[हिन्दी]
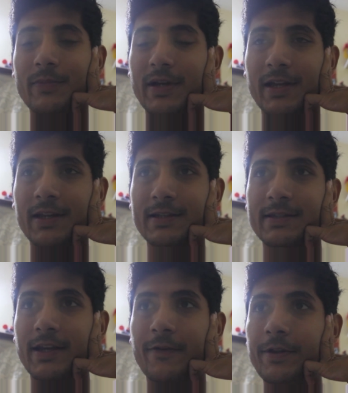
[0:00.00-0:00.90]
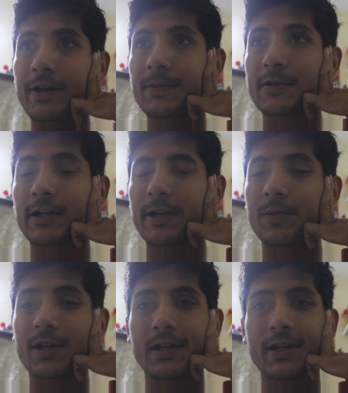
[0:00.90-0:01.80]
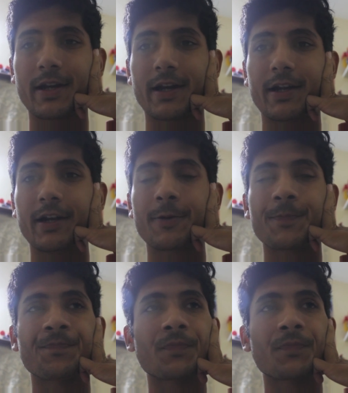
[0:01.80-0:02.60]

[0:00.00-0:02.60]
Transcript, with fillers: मैंने सेवन रेप्स अटेम्प्ट किए या एट